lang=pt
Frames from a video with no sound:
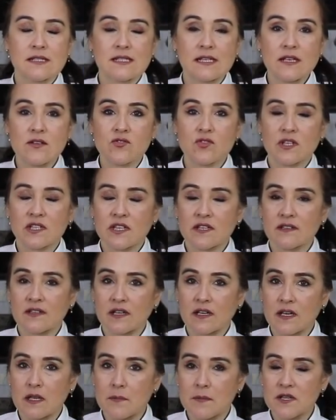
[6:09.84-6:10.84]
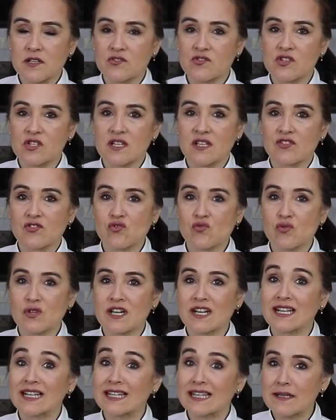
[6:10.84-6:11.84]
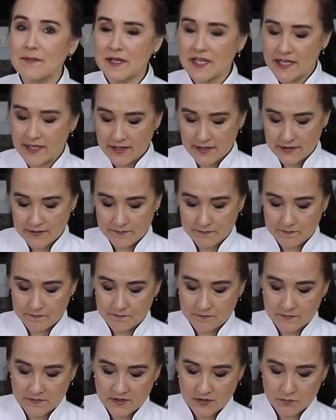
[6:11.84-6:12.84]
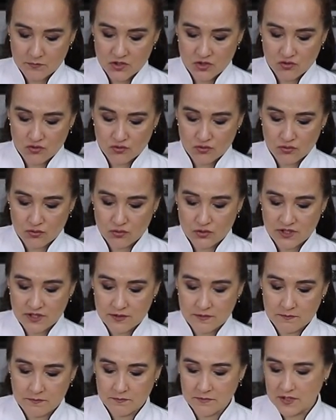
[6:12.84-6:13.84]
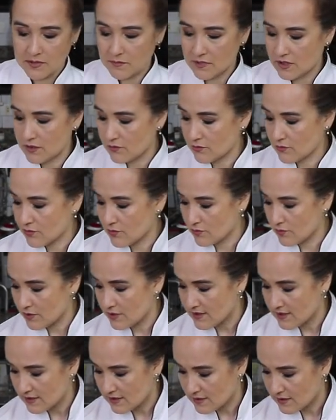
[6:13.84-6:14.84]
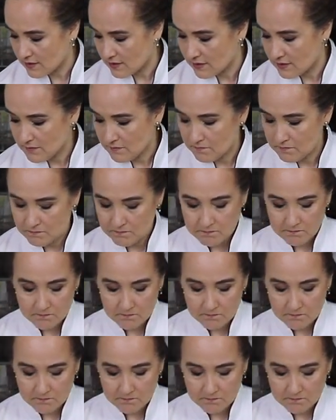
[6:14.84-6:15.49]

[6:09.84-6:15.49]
180 gramas de açúcar demerara. Então, mistura primeiro os dois aqui.